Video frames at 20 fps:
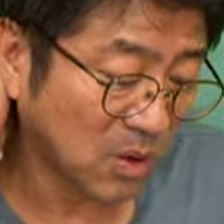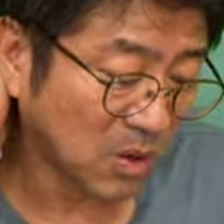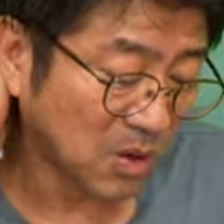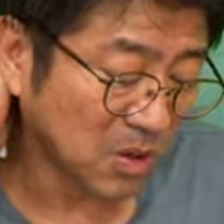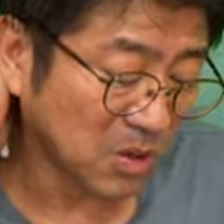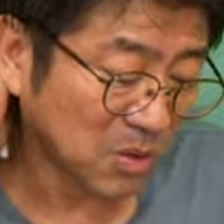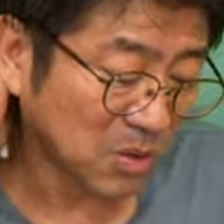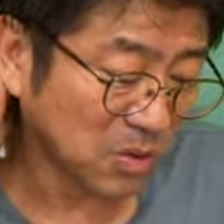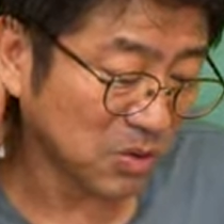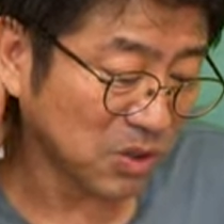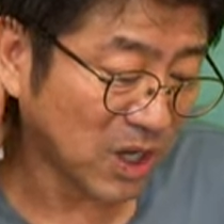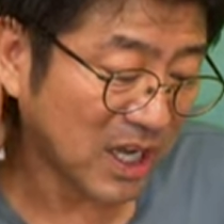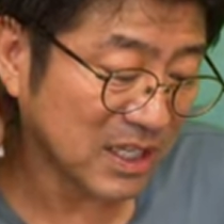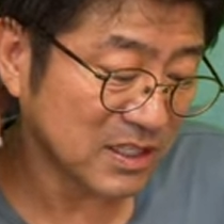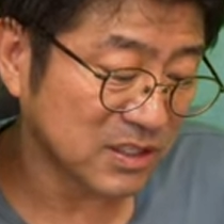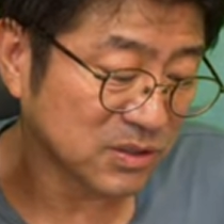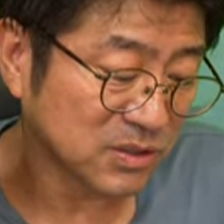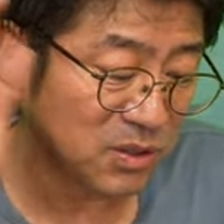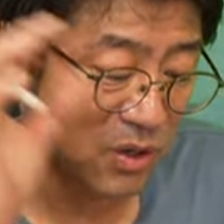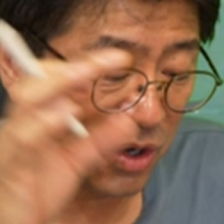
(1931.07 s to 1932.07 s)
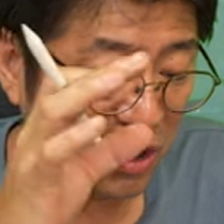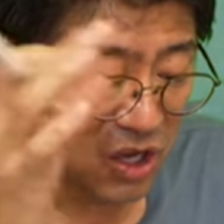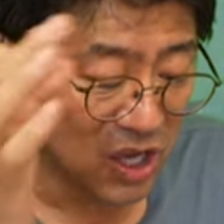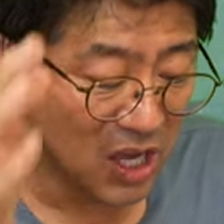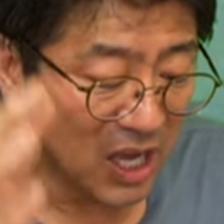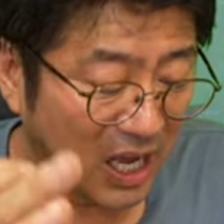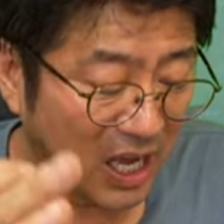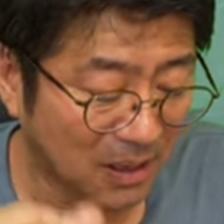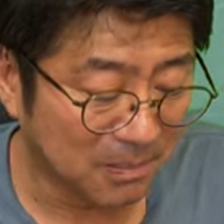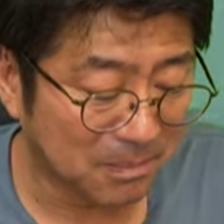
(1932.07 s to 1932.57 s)
このハスの
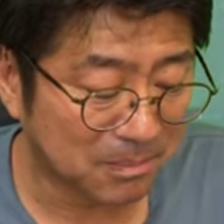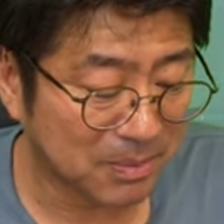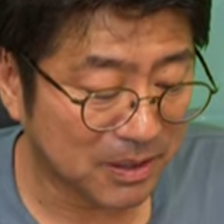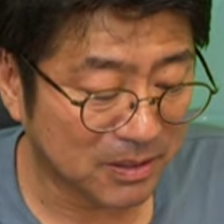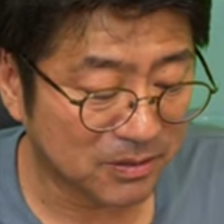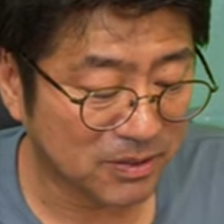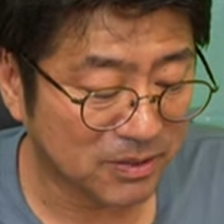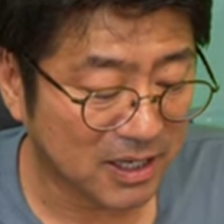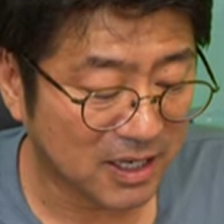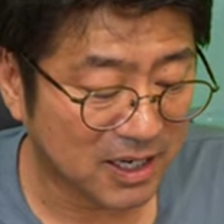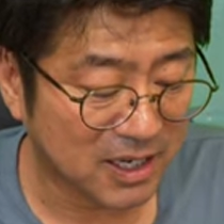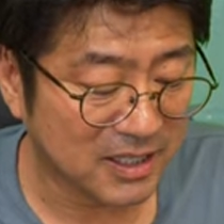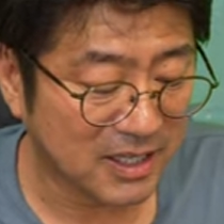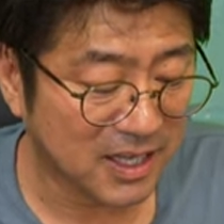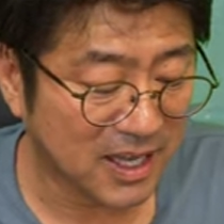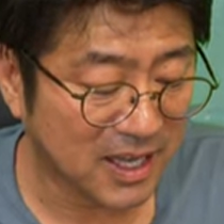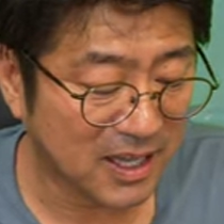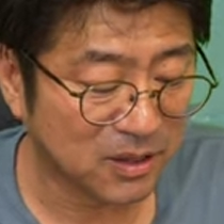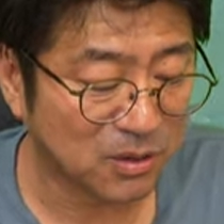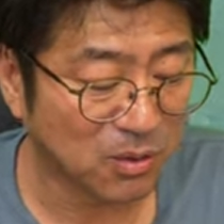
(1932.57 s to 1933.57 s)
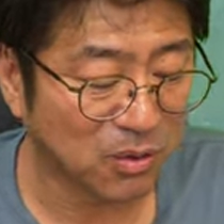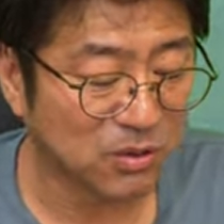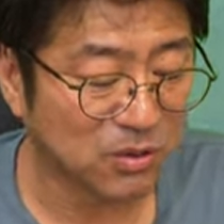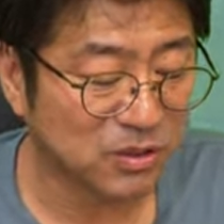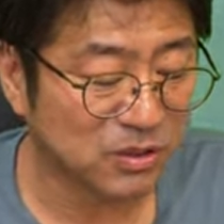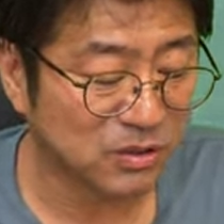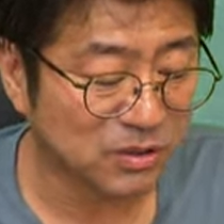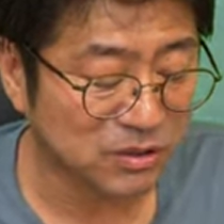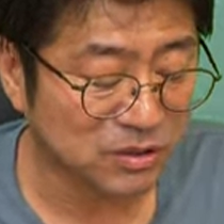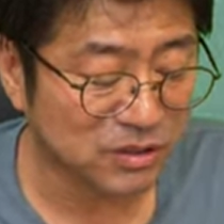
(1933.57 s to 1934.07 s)
葉っぱの中でどう
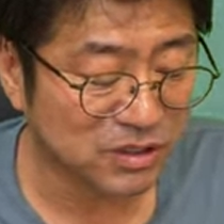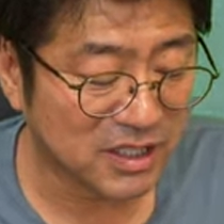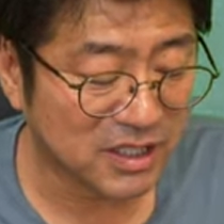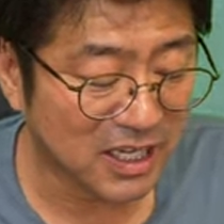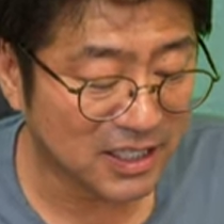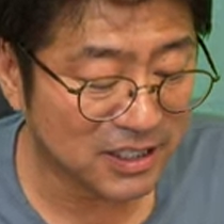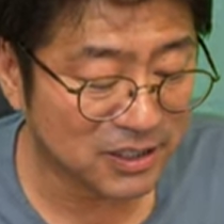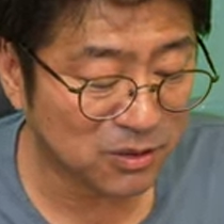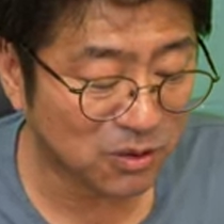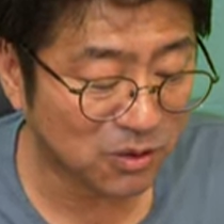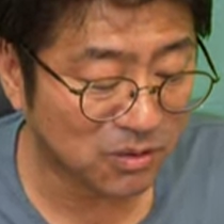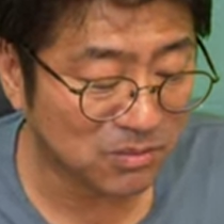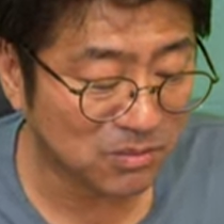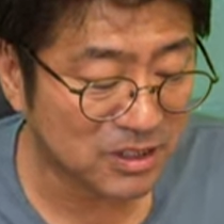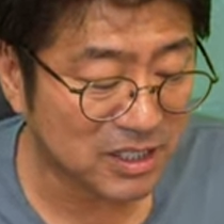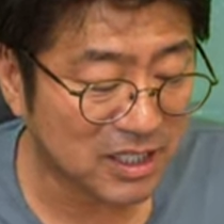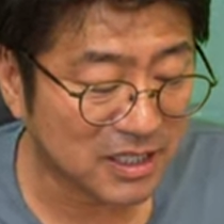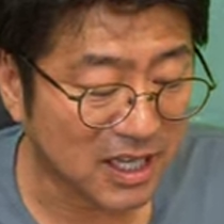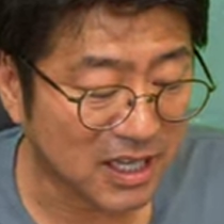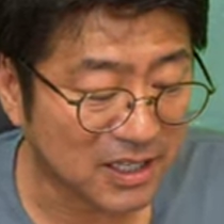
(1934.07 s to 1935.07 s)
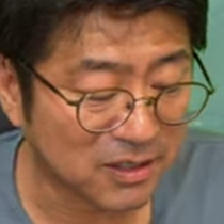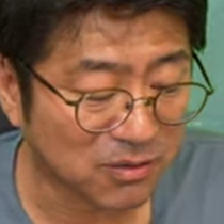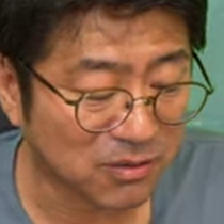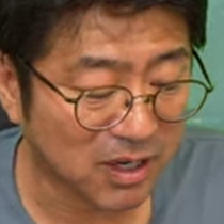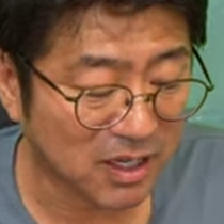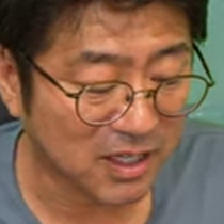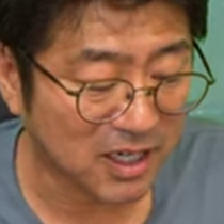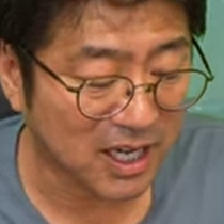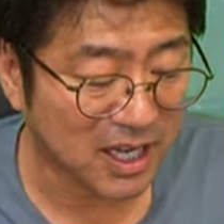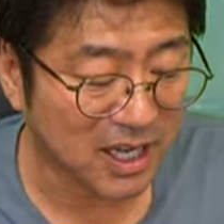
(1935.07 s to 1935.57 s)
いう何を見せたいのか
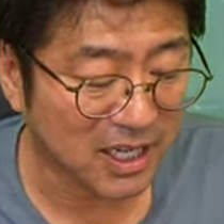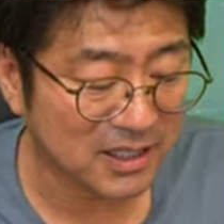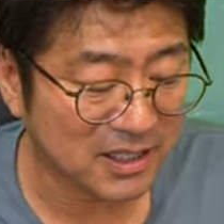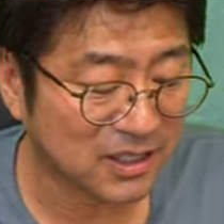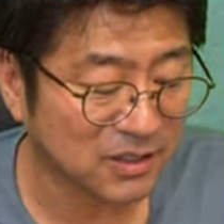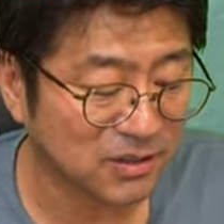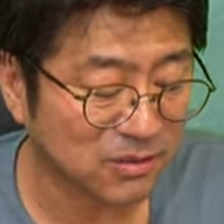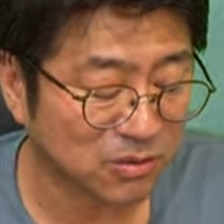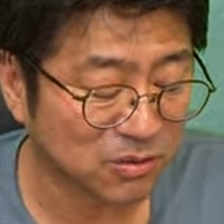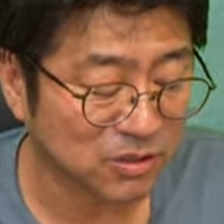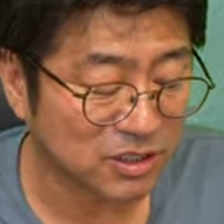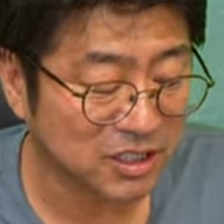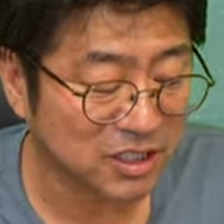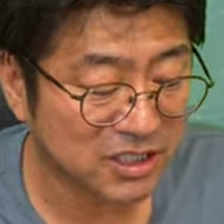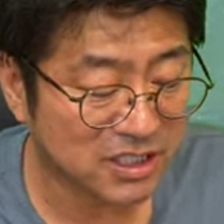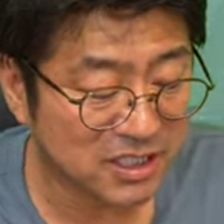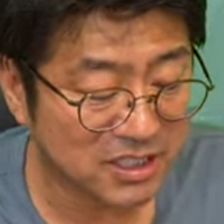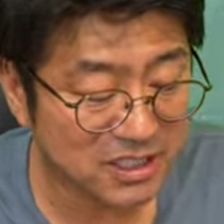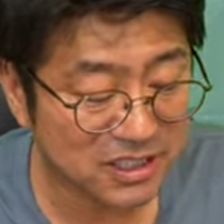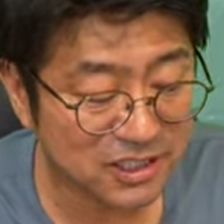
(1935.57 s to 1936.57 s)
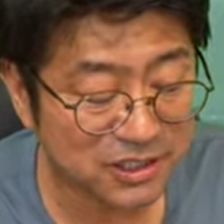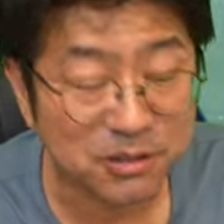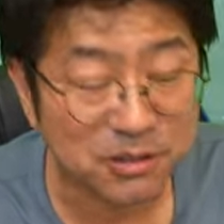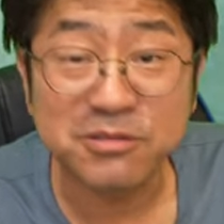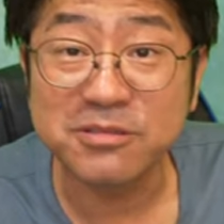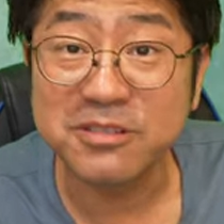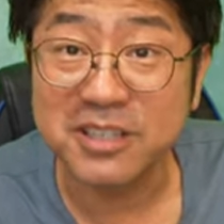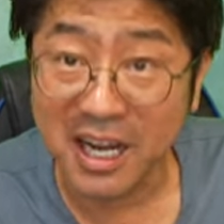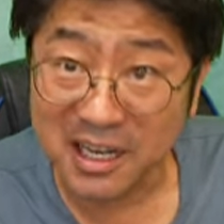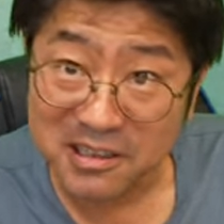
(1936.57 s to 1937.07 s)
なっていうこの新緑
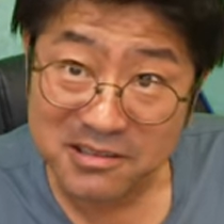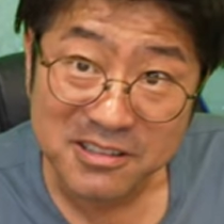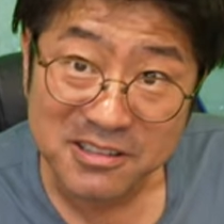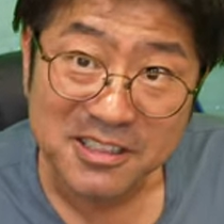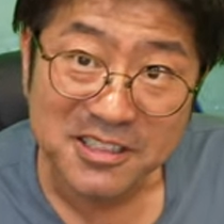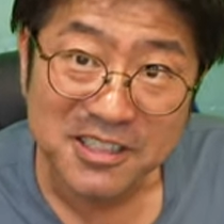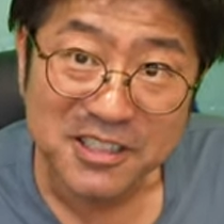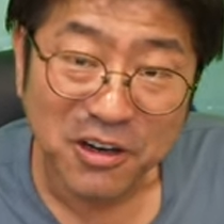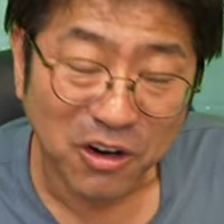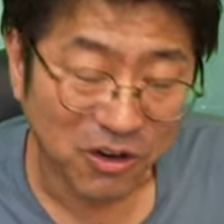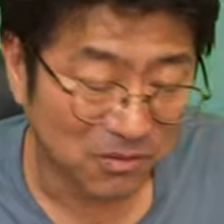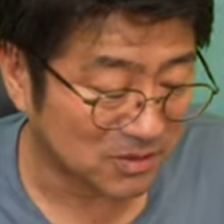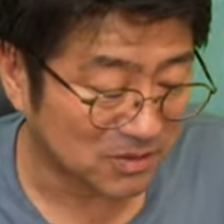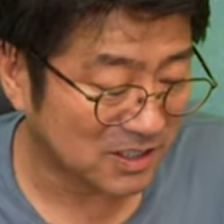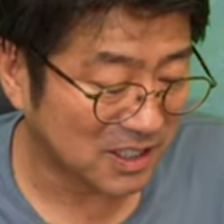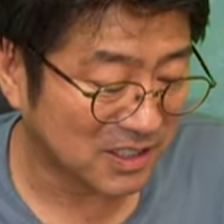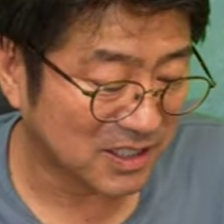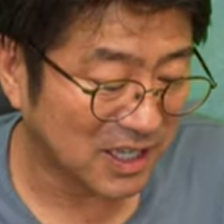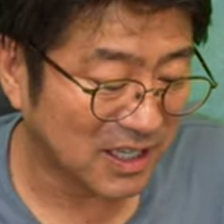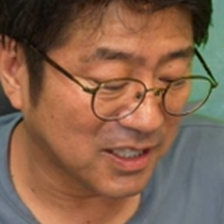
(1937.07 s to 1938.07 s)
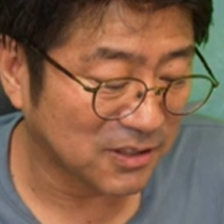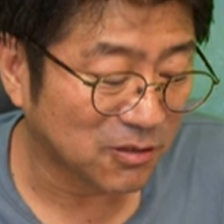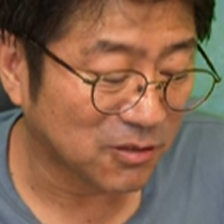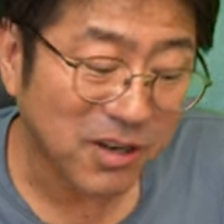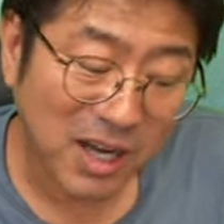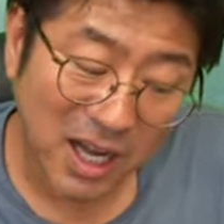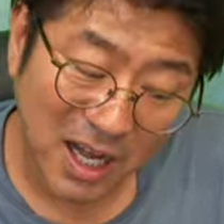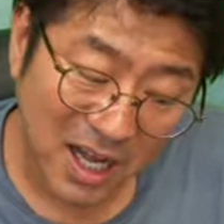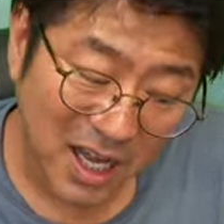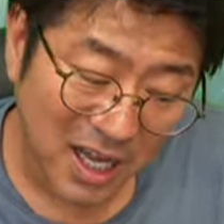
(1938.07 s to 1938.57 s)
感を見せたいの
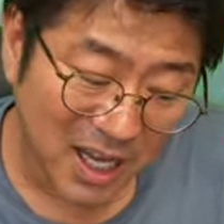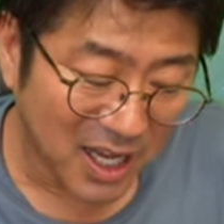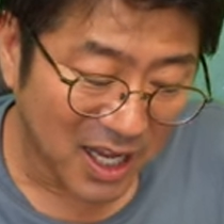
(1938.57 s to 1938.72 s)
か、